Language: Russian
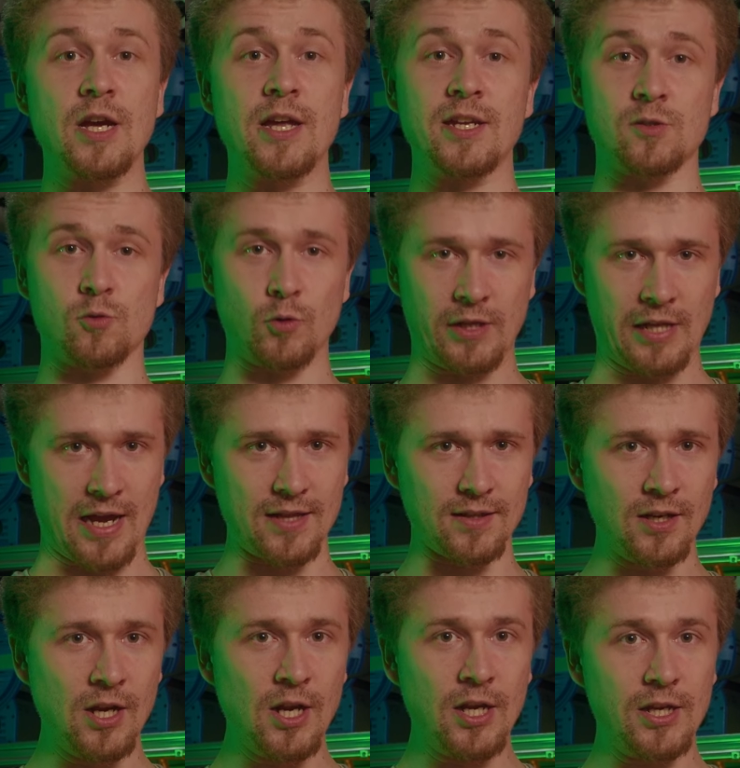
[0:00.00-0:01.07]
результат
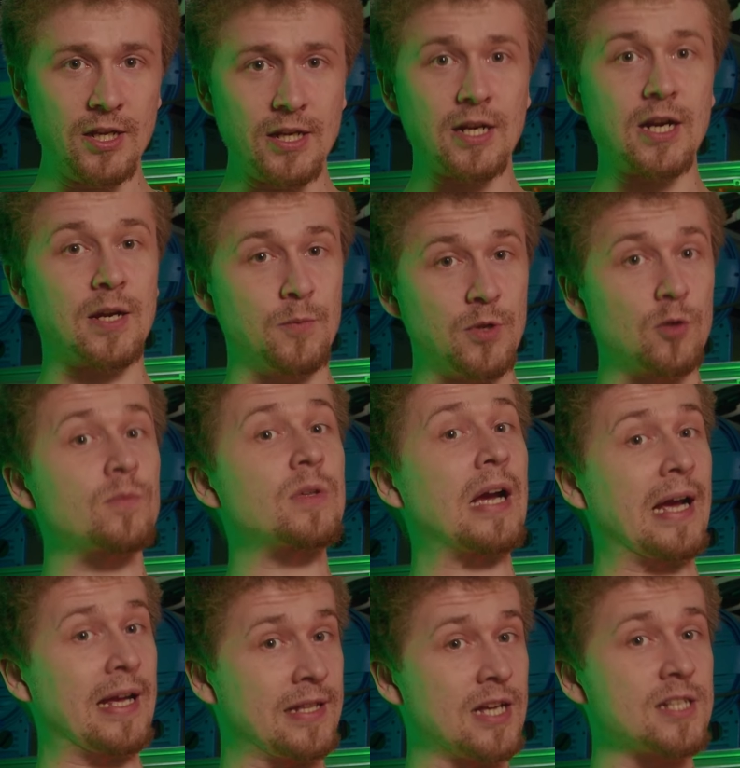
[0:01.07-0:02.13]
или как минимум
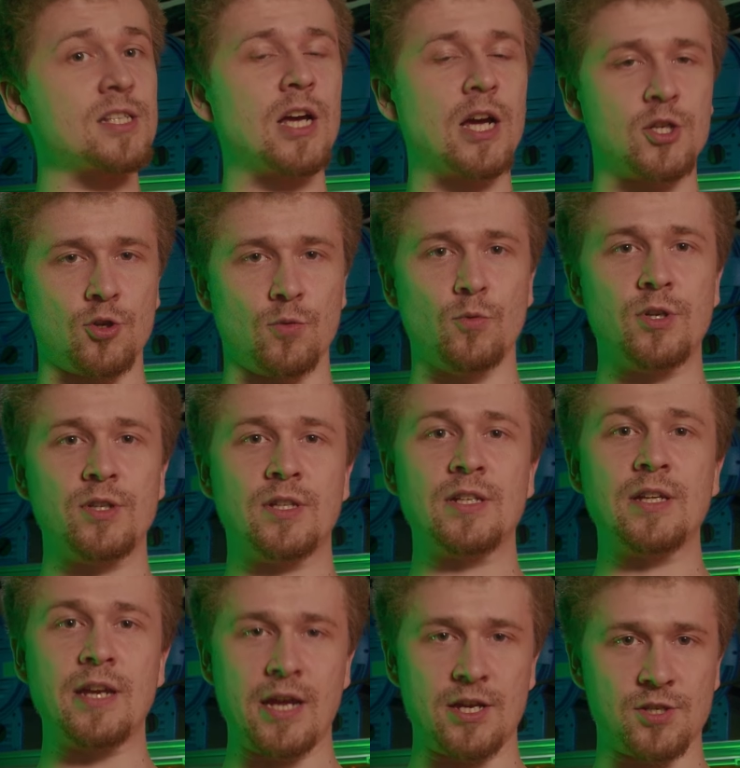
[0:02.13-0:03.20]
догадаться, о чем будет
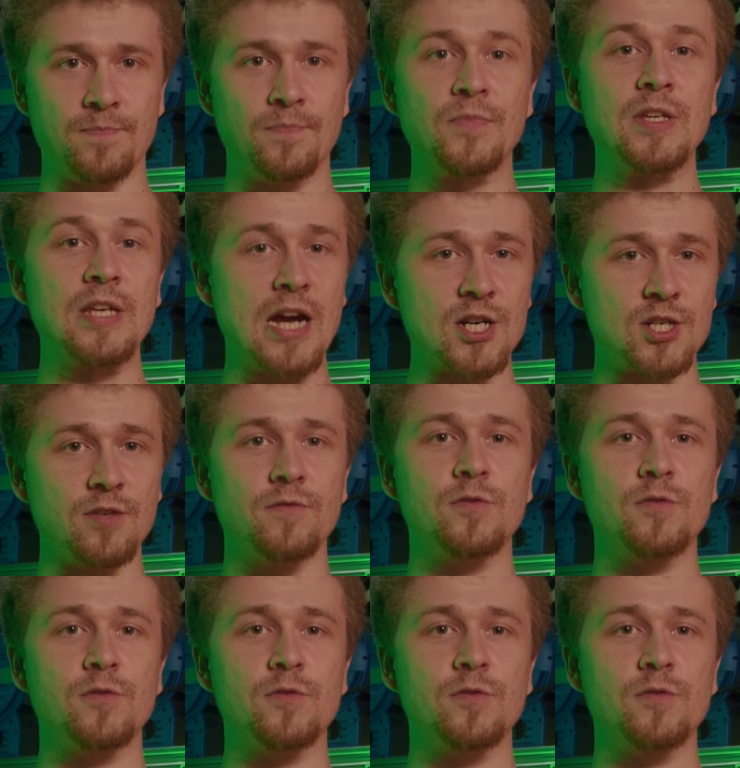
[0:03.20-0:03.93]
идти речь. Я же